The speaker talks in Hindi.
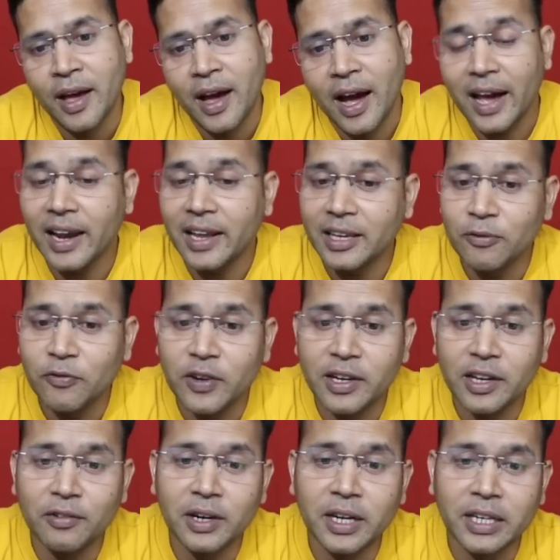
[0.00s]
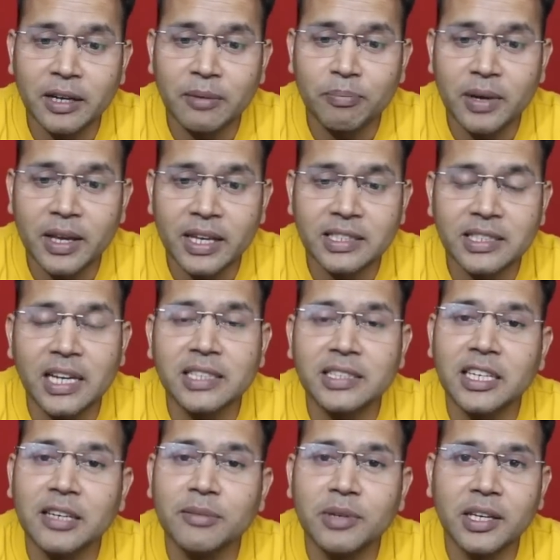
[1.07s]
हालांकि फीडे वर्ल्ड कप में एक
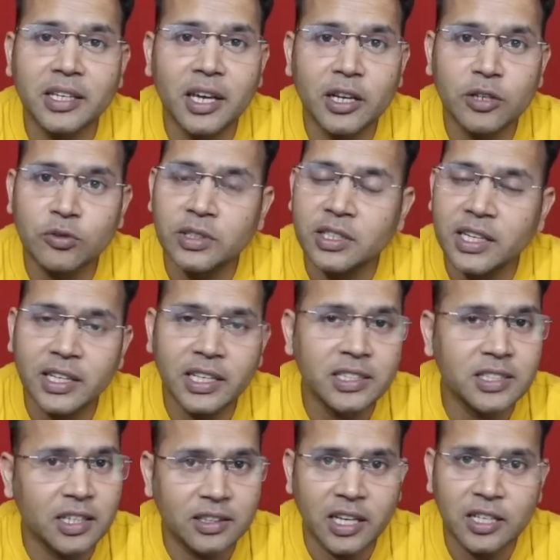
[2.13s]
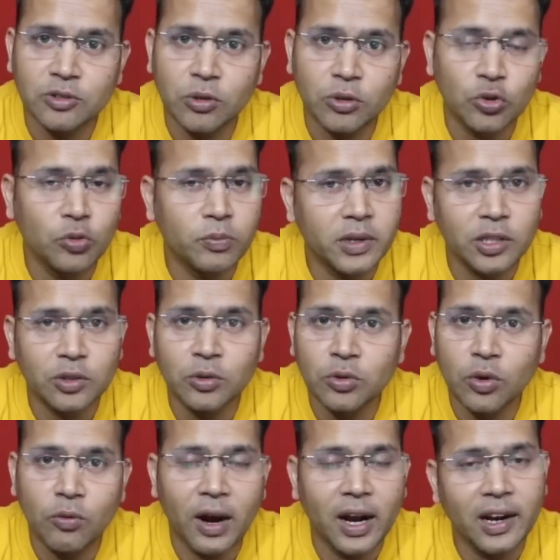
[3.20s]
चांस ये भी है कि अर्जुन की रेटिंग 2700 के ऊपर है तो
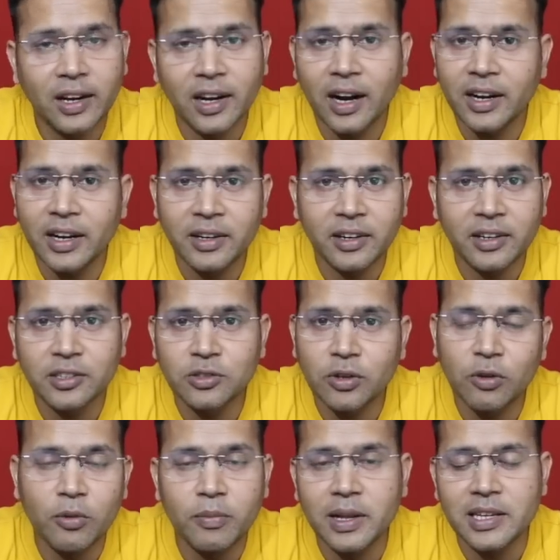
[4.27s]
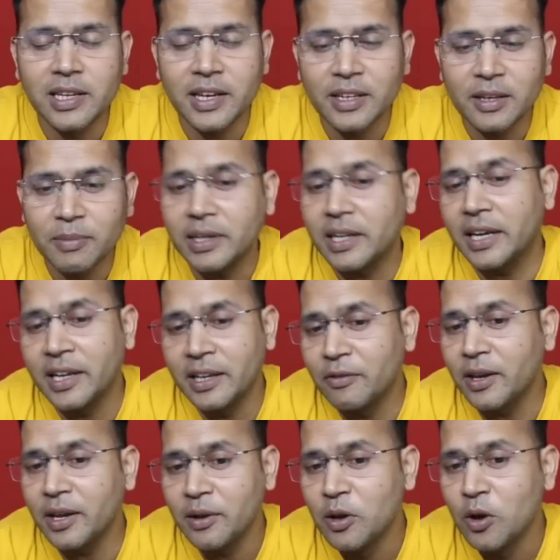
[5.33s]
उनको वाइल्ड कार्ड एंट्री जो है वो मिल जाएगी बट
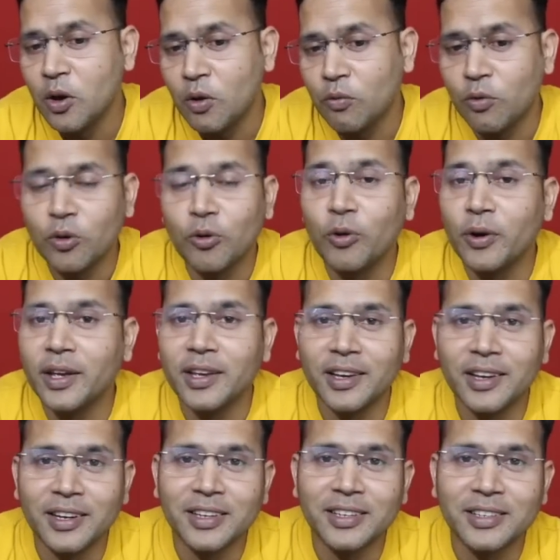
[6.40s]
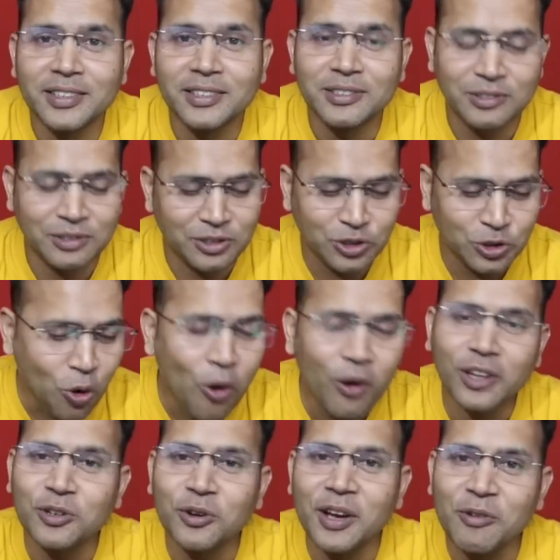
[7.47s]
एनीवे anyway, वो कोई
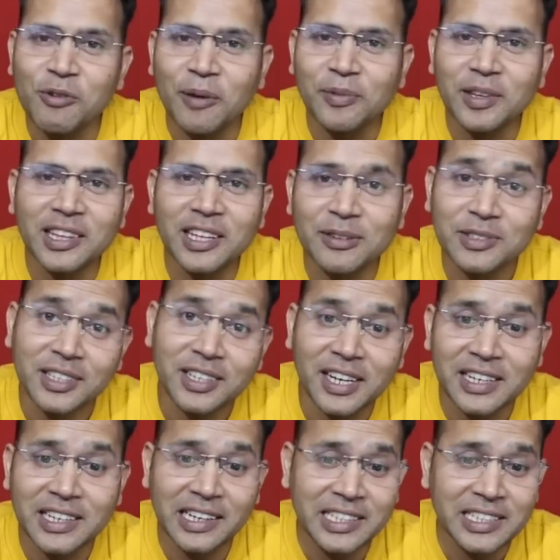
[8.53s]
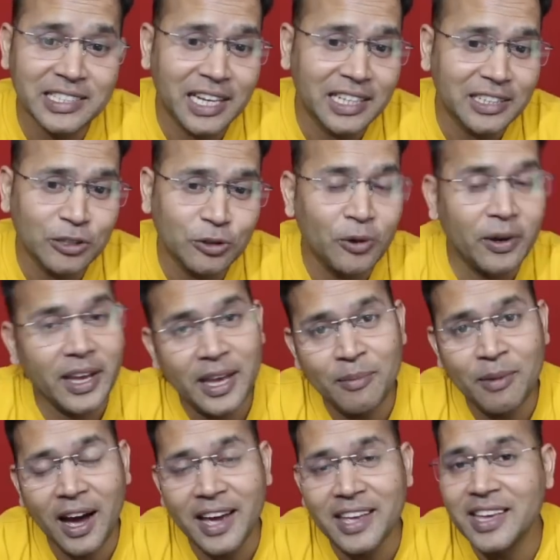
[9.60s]
चूक जो है वो अपनी तरफ से रखना नहीं चाहते तो
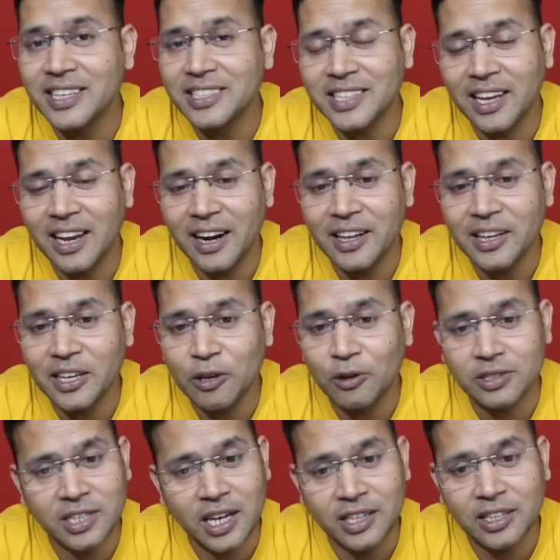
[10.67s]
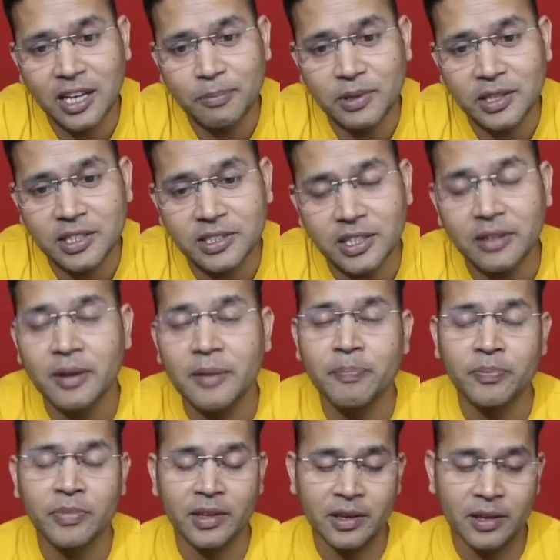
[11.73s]
एम हाई है इस खिलाड़ी के और शानदार प्रदर्शन
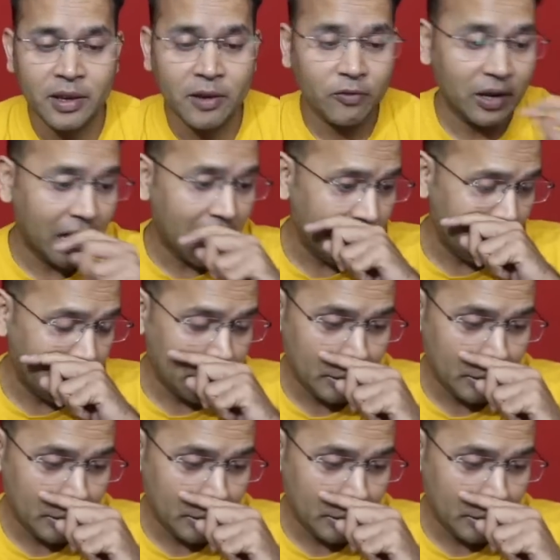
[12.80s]
फिलहाल